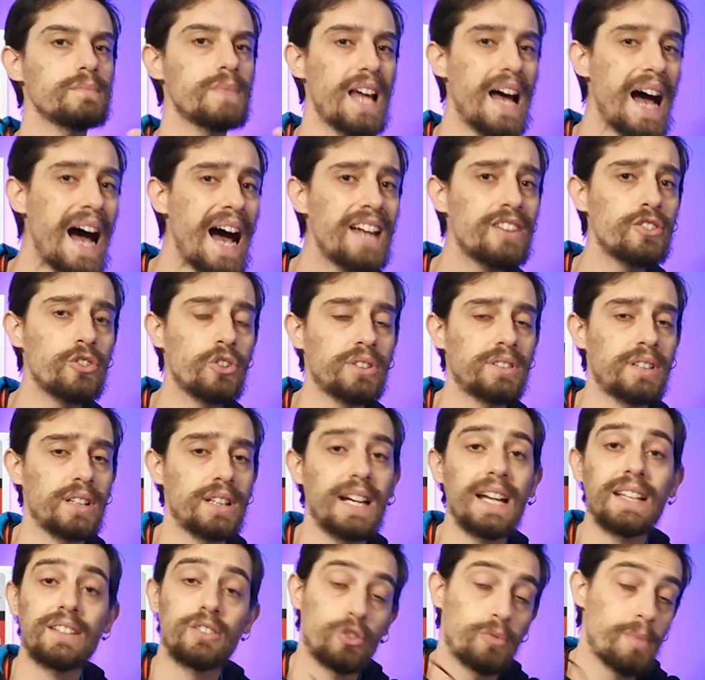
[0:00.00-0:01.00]
hanno
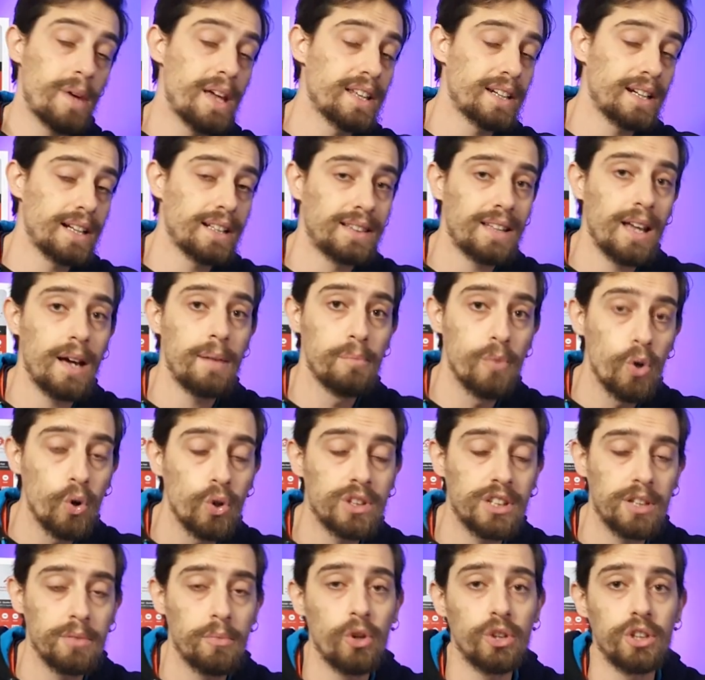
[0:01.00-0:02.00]
integrato, ormai in realtà
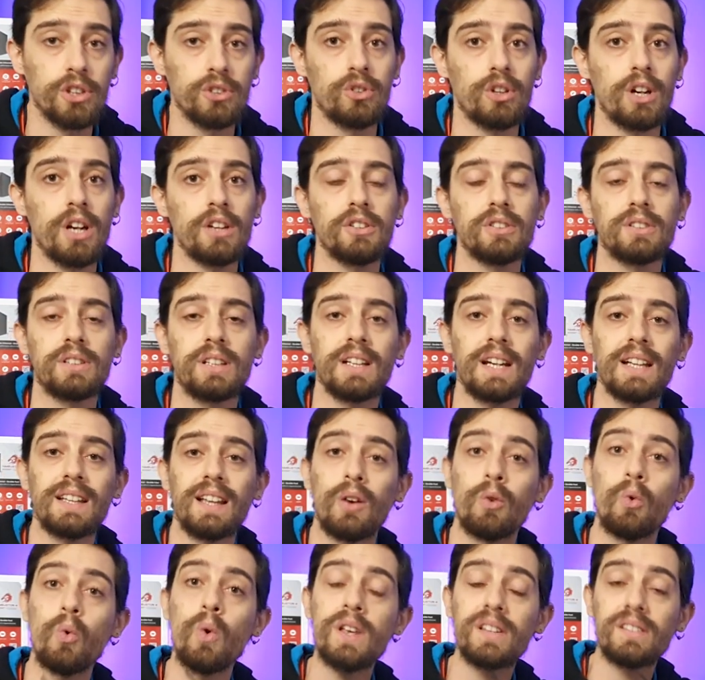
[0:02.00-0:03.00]
molti monitor hanno
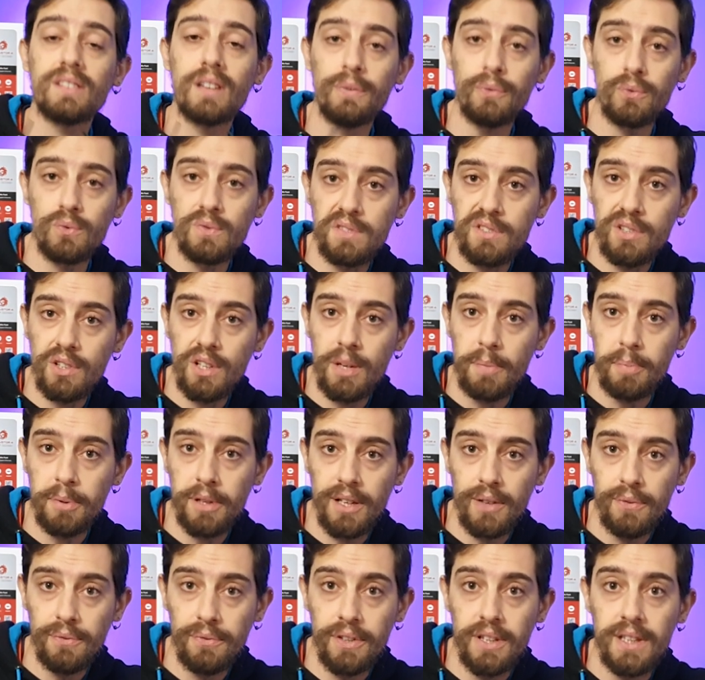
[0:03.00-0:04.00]
integrata questa funzione
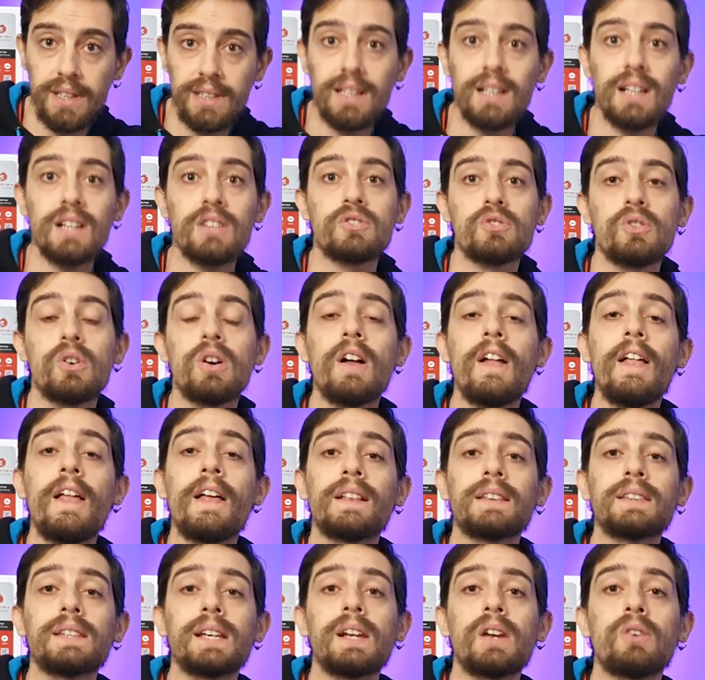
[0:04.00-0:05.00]
per il filtraggio
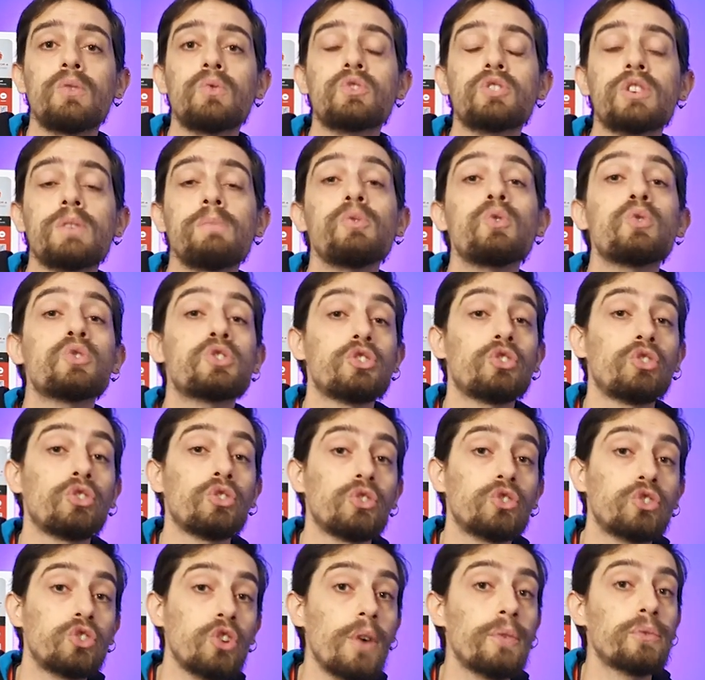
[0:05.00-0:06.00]
della luce blu, ci
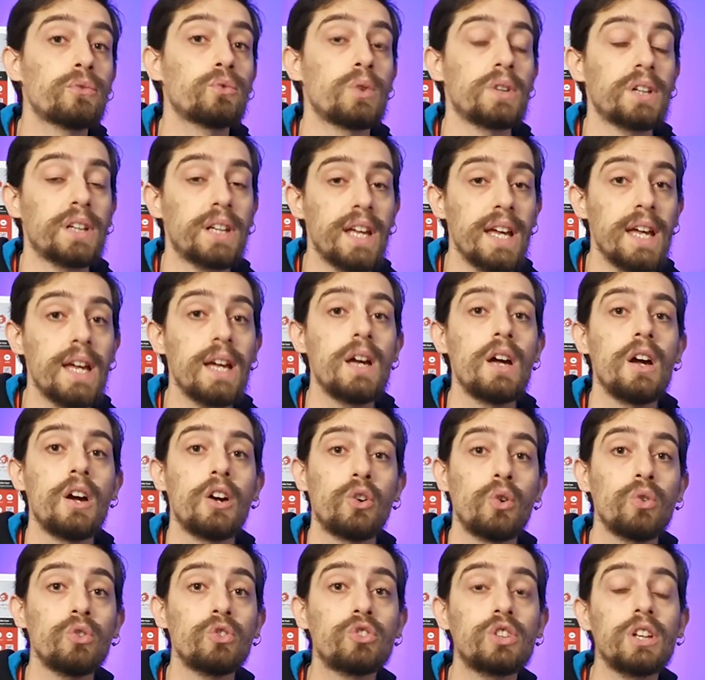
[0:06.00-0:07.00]
sono software
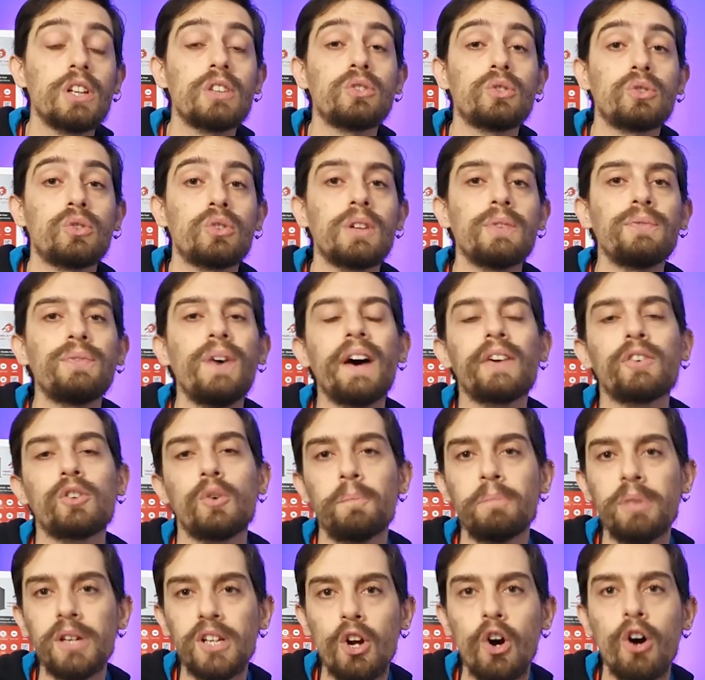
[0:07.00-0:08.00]
che consentono di
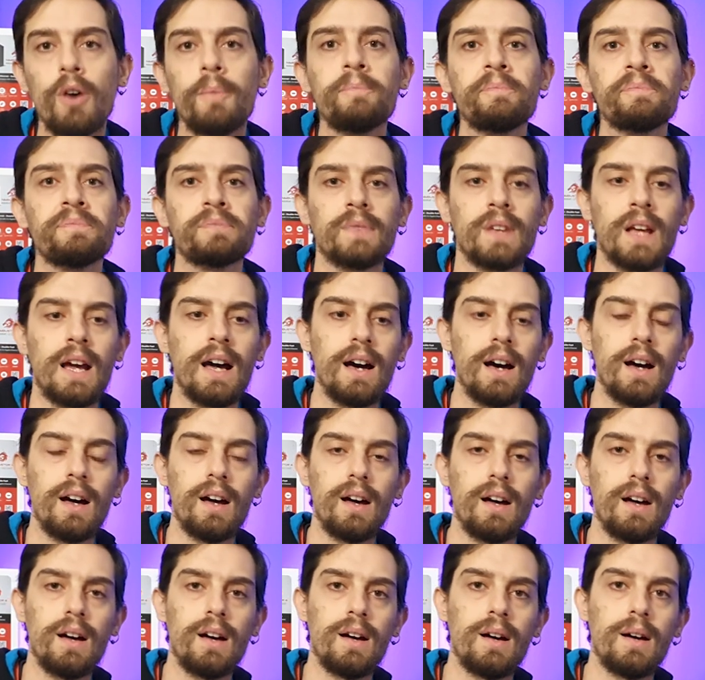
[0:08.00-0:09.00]
farlo, però
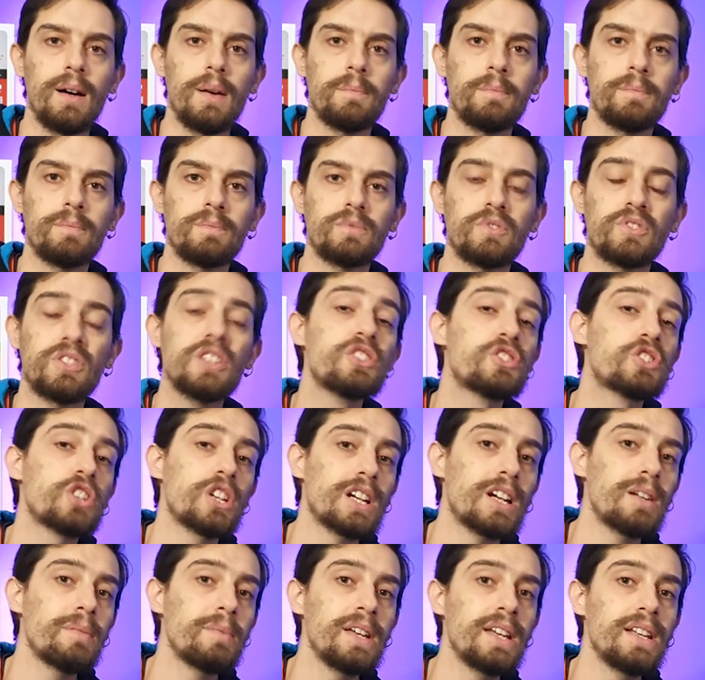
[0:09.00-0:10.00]
ehm,
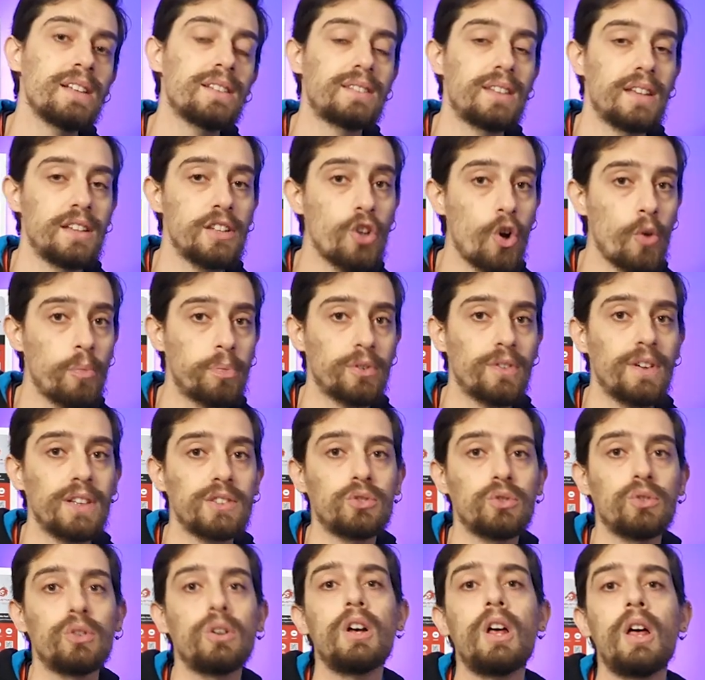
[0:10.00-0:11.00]
sinceramente io ho
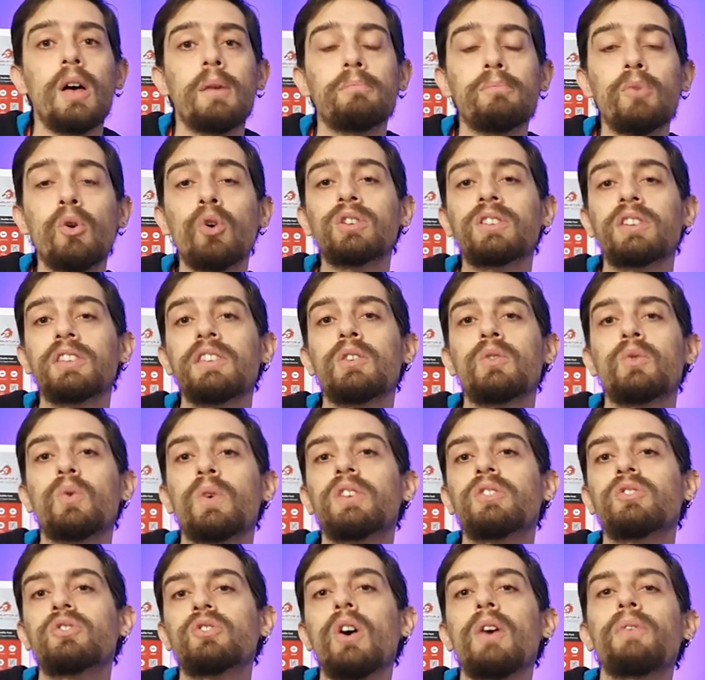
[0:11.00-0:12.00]
provato molti di
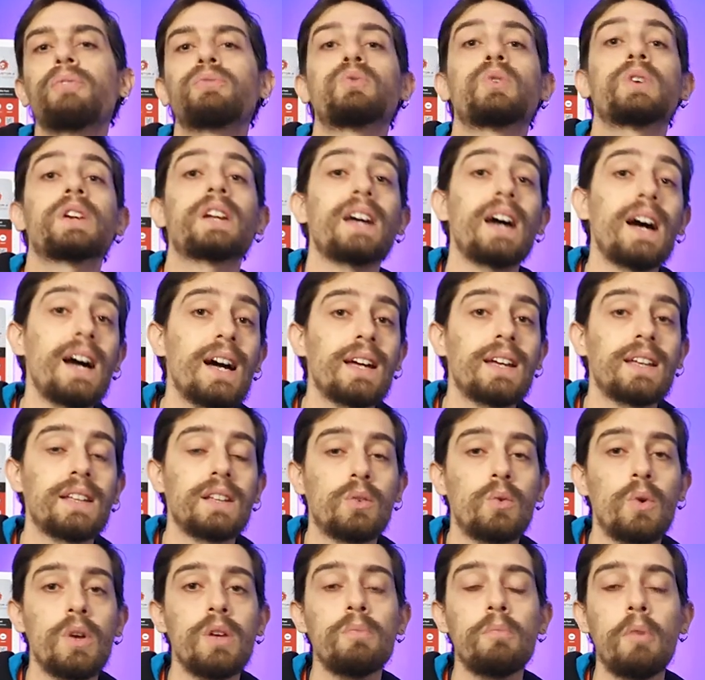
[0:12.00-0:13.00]
quei software e anche
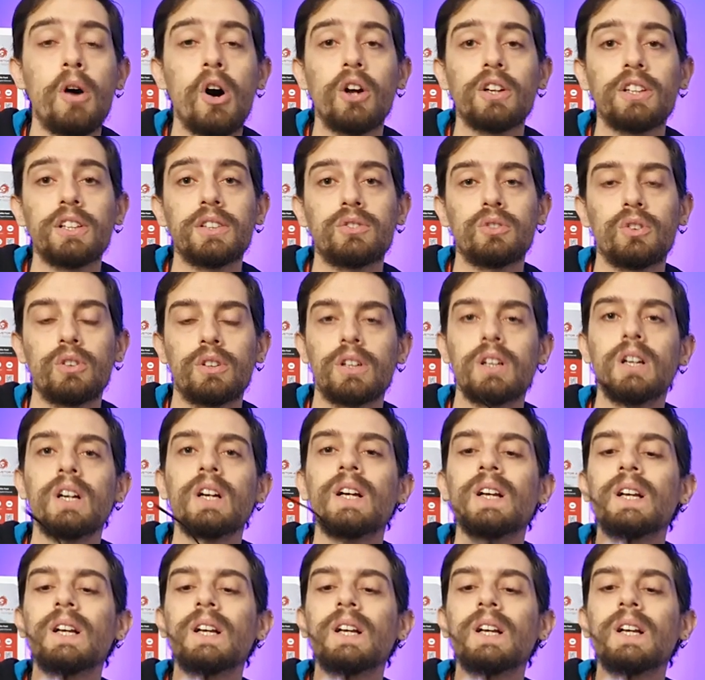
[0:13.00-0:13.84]
di quei monitor,